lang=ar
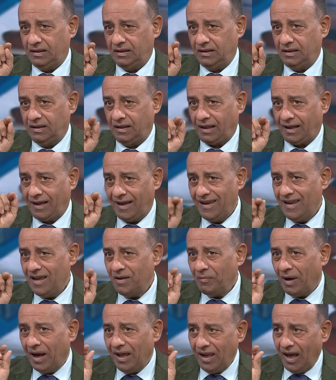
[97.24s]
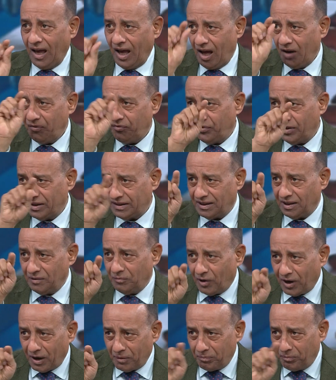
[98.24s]
القلم على حافه
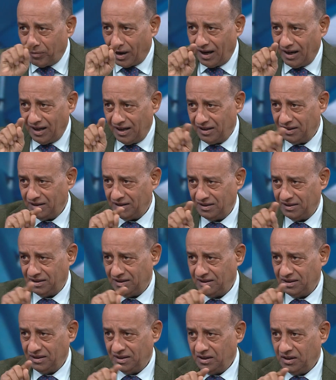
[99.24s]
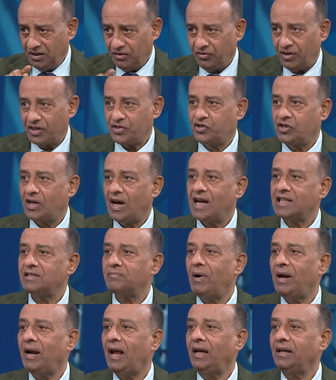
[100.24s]
المربع فالجهاز
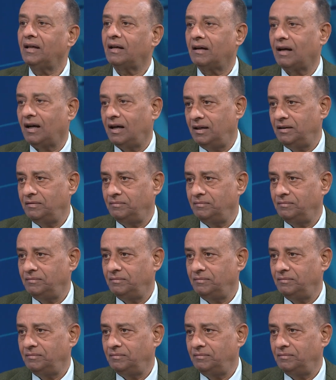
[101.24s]
ما راح يقراه